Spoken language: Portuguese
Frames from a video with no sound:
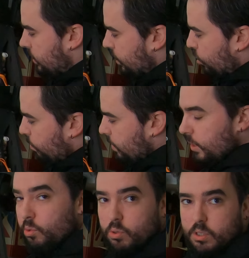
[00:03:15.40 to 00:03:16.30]
neste
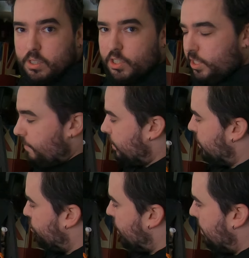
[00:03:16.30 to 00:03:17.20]
momento está
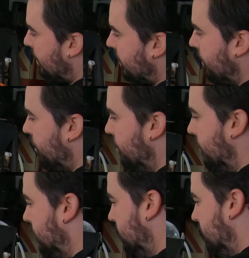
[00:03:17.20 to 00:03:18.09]
vazio já a parte
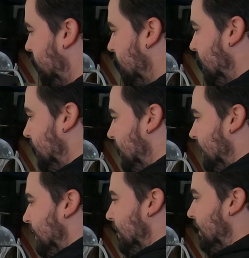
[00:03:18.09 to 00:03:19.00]
interior.
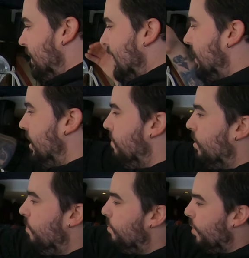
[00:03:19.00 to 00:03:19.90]
Em
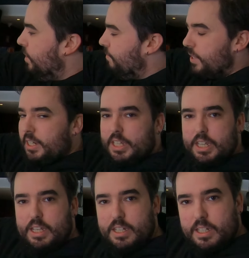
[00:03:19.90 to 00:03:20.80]
cima, como podem ver
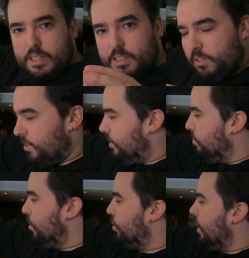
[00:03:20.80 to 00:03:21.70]
aqui, ora,
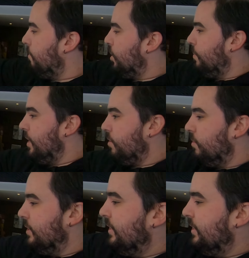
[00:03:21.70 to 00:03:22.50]
se puder chegar mais perto,